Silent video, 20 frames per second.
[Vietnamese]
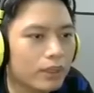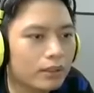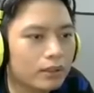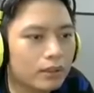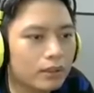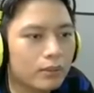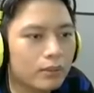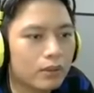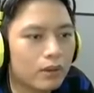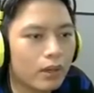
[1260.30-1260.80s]
bất
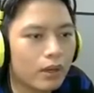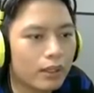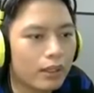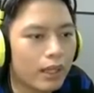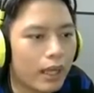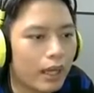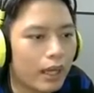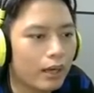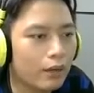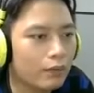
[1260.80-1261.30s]
cứ một con
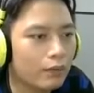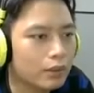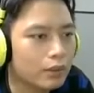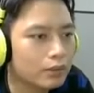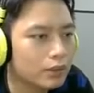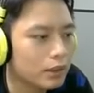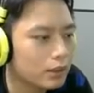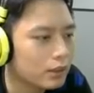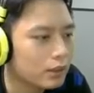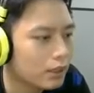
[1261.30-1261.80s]
nào Vâng,
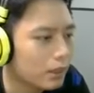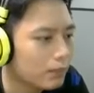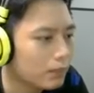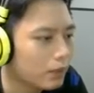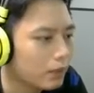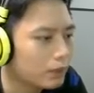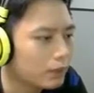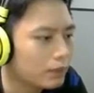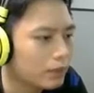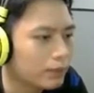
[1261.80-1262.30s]
rất
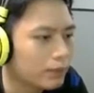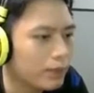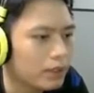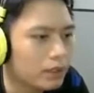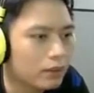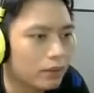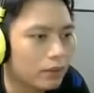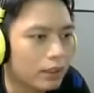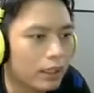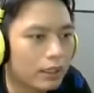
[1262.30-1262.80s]
cầm gốt Và vâng, bây
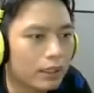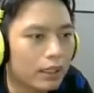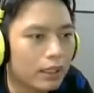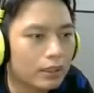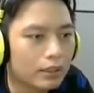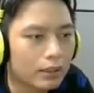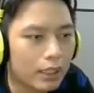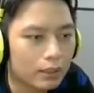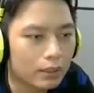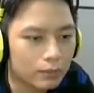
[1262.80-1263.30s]
giờ có lẽ là
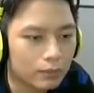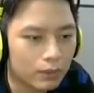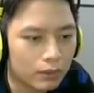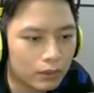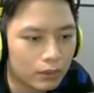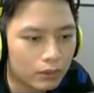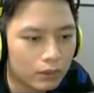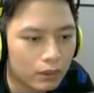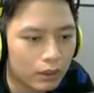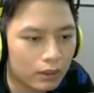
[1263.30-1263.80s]
thở đang có
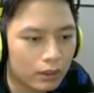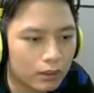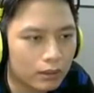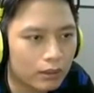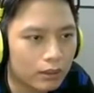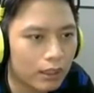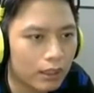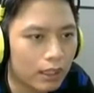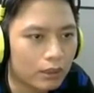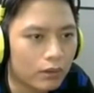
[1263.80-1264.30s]
gốt rồi
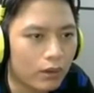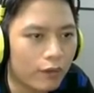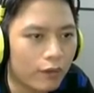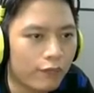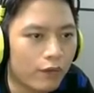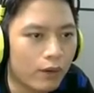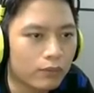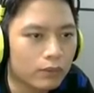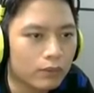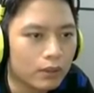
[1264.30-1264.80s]
Thở đang có
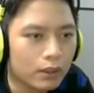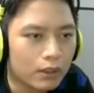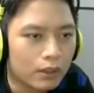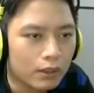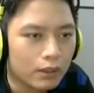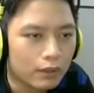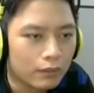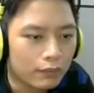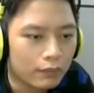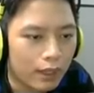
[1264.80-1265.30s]
phong
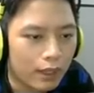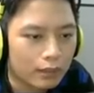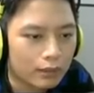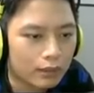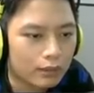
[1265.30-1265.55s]
Và